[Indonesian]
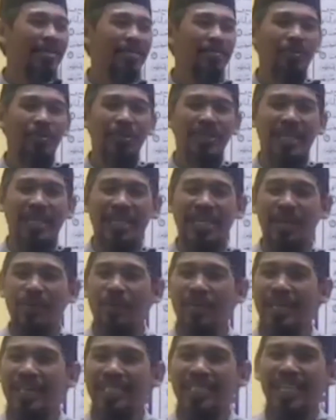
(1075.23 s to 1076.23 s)
Punya
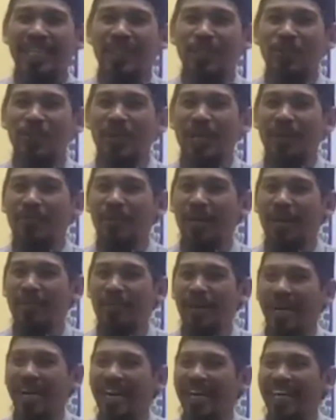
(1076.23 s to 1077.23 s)
riwayat jantung nggak boleh
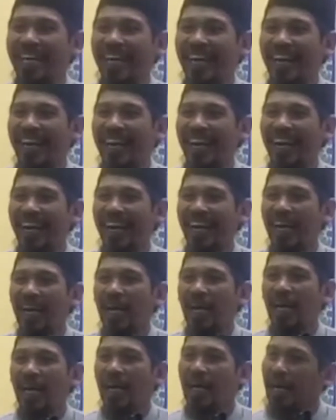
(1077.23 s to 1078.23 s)
makan,
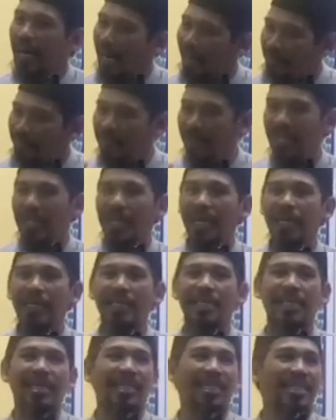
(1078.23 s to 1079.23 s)
kambing
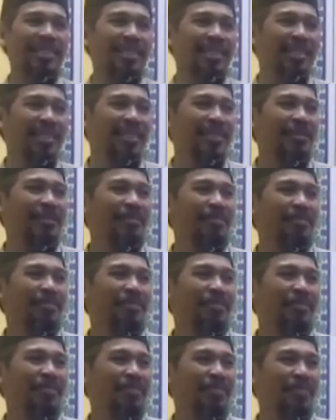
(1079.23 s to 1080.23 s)
lagi nanti.
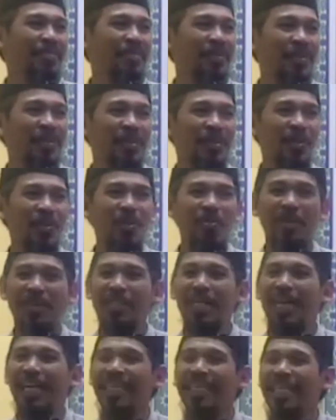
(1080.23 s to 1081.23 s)
Kok
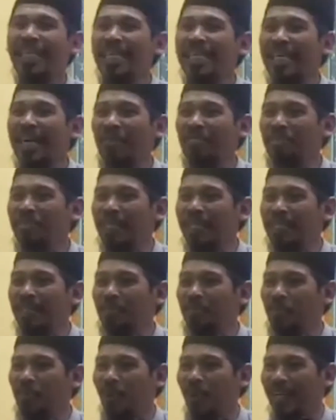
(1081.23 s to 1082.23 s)
masalahnya di kambing
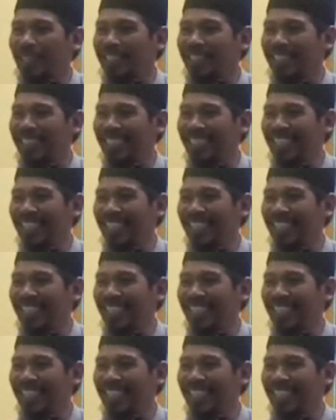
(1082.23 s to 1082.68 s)
semua sih?